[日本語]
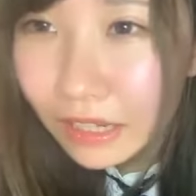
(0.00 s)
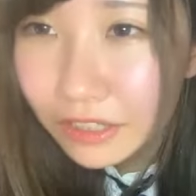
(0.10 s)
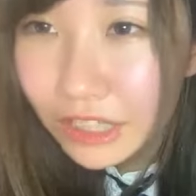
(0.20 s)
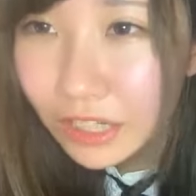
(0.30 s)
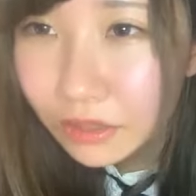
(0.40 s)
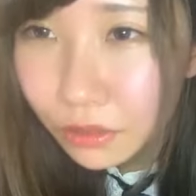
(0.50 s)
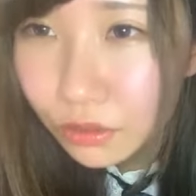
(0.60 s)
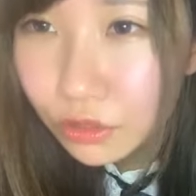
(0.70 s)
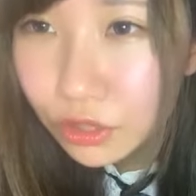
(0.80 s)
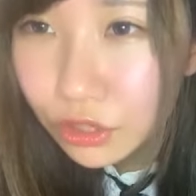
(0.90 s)
るしゃん
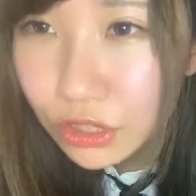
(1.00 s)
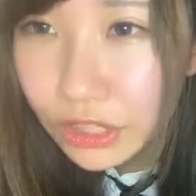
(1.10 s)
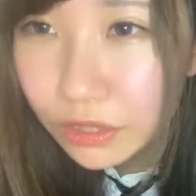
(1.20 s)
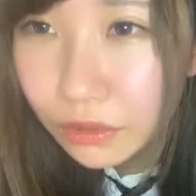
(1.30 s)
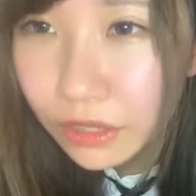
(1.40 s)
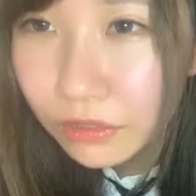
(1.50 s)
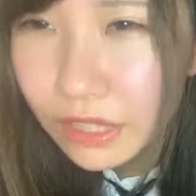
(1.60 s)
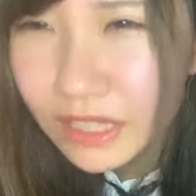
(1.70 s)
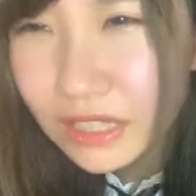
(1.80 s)
と通所時期取れるのはい